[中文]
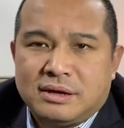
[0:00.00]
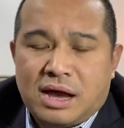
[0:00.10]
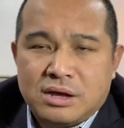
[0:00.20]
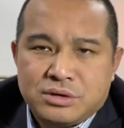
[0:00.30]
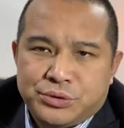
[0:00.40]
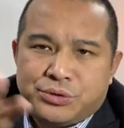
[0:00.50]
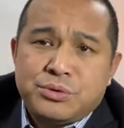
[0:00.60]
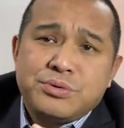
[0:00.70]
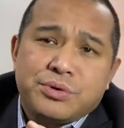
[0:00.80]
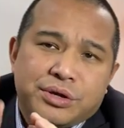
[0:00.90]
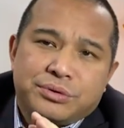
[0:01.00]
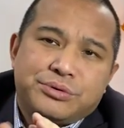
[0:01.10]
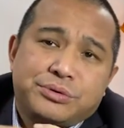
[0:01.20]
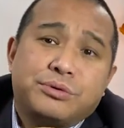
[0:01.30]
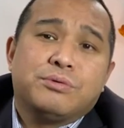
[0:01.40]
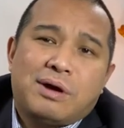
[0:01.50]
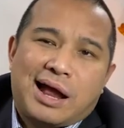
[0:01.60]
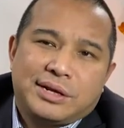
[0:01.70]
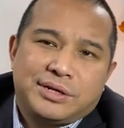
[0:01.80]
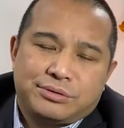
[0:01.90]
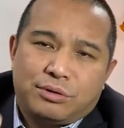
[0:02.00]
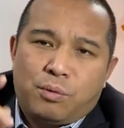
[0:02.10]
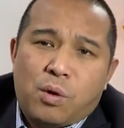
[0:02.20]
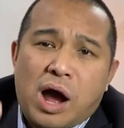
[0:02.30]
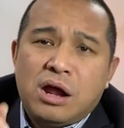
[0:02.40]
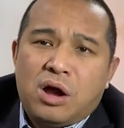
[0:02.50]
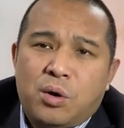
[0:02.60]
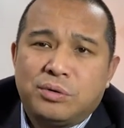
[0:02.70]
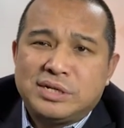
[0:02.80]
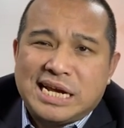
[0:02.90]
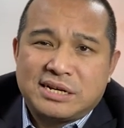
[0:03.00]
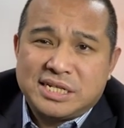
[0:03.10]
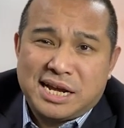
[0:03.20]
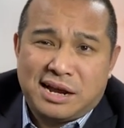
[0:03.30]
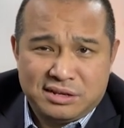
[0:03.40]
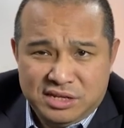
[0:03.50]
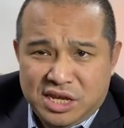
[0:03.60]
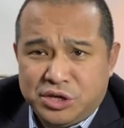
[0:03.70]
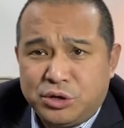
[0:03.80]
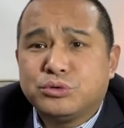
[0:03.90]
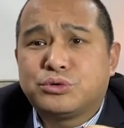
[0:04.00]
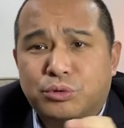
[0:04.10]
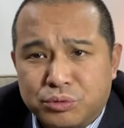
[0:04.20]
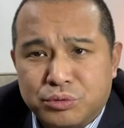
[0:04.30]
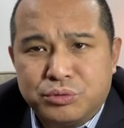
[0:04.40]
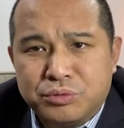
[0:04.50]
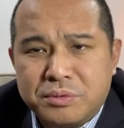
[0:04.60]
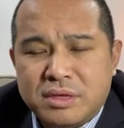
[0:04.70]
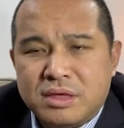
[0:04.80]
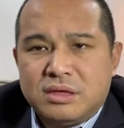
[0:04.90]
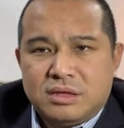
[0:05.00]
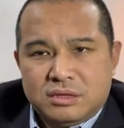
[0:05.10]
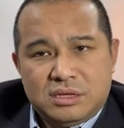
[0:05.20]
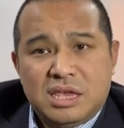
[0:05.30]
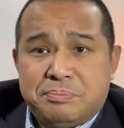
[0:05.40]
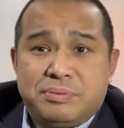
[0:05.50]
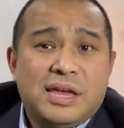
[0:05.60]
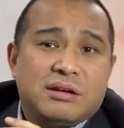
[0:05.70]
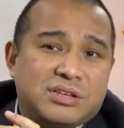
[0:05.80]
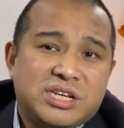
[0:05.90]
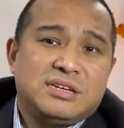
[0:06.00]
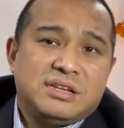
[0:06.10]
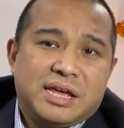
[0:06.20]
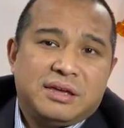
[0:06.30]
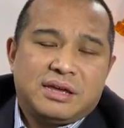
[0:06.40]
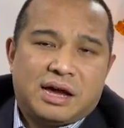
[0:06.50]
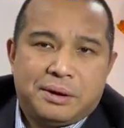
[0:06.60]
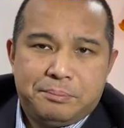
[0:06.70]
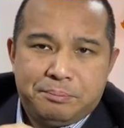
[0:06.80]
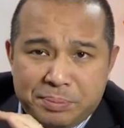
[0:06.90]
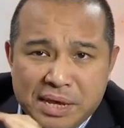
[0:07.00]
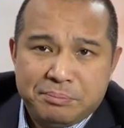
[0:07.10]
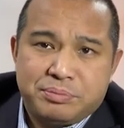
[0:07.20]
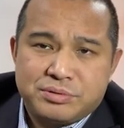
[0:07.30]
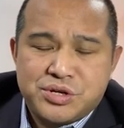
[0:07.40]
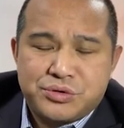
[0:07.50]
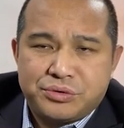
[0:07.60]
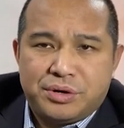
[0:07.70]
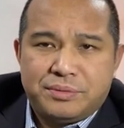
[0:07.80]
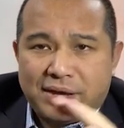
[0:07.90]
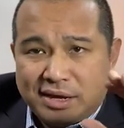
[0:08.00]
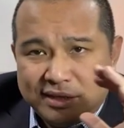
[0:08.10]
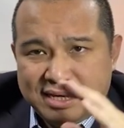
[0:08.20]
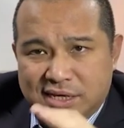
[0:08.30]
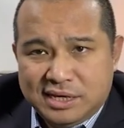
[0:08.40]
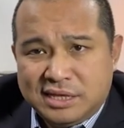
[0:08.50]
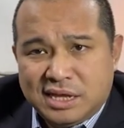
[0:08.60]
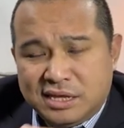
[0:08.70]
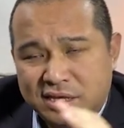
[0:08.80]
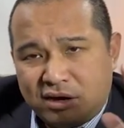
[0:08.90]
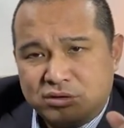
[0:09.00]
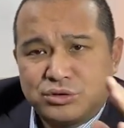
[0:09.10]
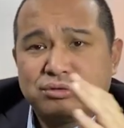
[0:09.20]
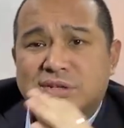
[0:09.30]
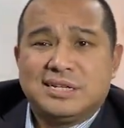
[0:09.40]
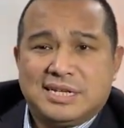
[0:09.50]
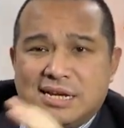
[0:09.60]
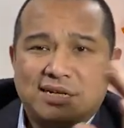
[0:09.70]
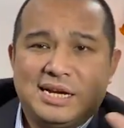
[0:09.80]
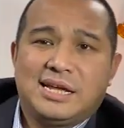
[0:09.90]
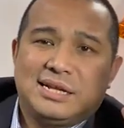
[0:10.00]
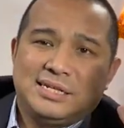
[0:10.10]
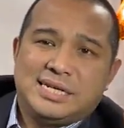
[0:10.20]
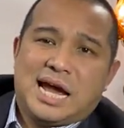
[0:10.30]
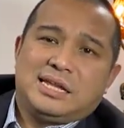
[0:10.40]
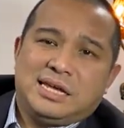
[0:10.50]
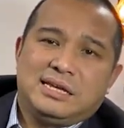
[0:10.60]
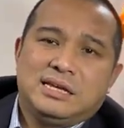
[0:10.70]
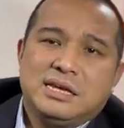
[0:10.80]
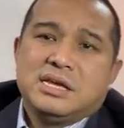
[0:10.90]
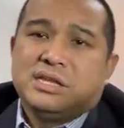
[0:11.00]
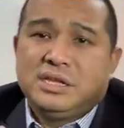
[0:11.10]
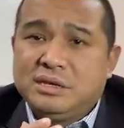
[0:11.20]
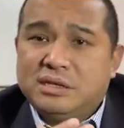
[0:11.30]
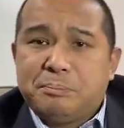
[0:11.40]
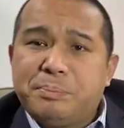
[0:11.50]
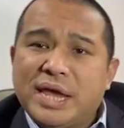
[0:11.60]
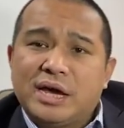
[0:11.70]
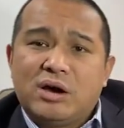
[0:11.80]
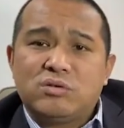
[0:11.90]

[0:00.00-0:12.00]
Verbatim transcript: 啊。中国有句古话叫做“王侯将相宁有种乎”，你不要气馁啊。并不是说啊，你一定要出生在怎样的家庭，你的背